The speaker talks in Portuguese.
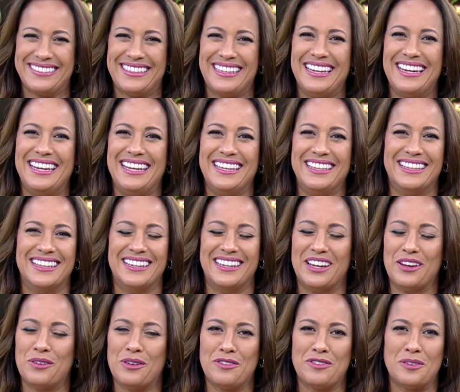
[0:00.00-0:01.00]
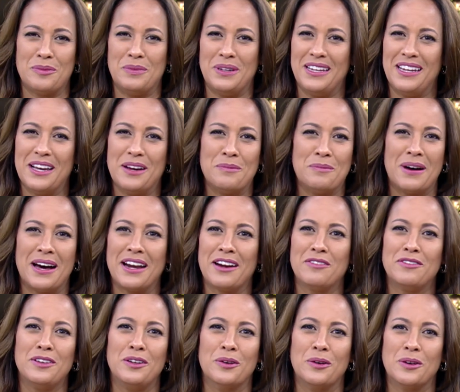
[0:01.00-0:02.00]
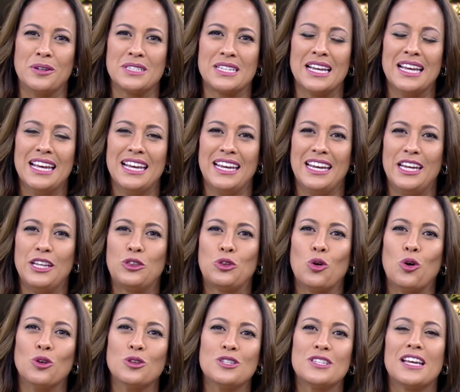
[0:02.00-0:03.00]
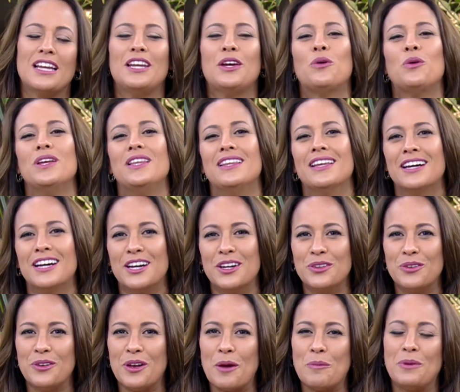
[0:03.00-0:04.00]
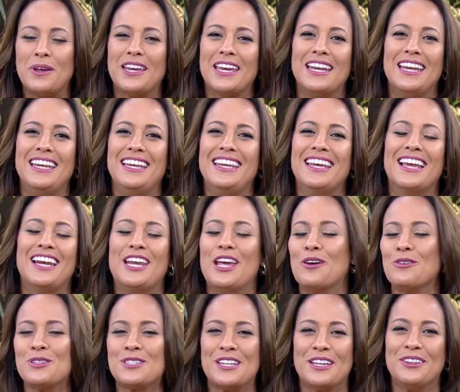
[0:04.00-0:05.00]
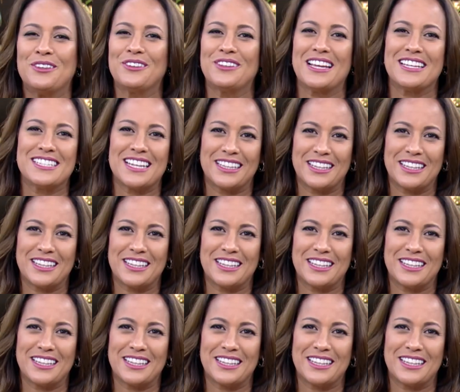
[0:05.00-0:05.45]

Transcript: que linda, né? Uma família maravilhosa e todos ali cuidando. E a pequenininha ali é o centro das